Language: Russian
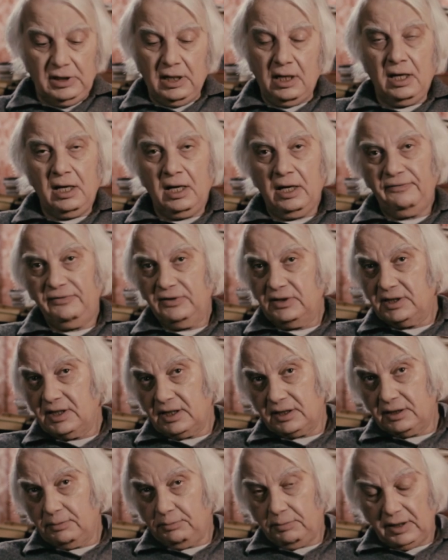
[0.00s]
а,
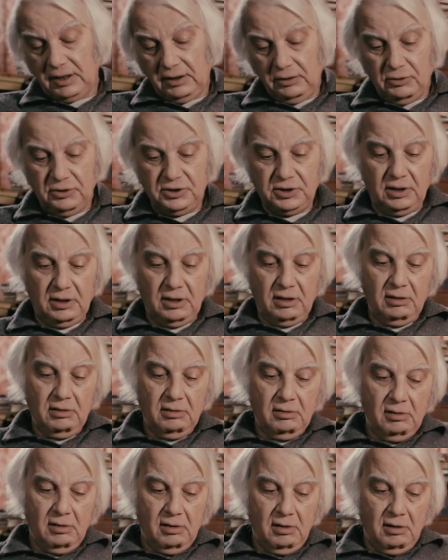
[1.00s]
офицерши Подточиной,
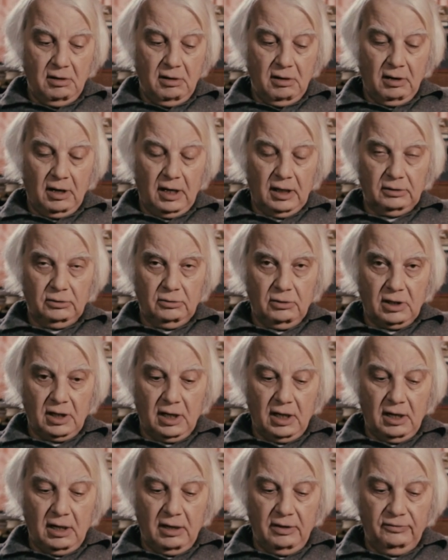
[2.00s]

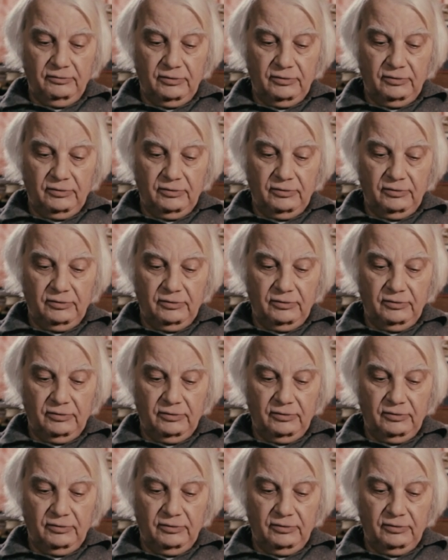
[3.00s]
которая,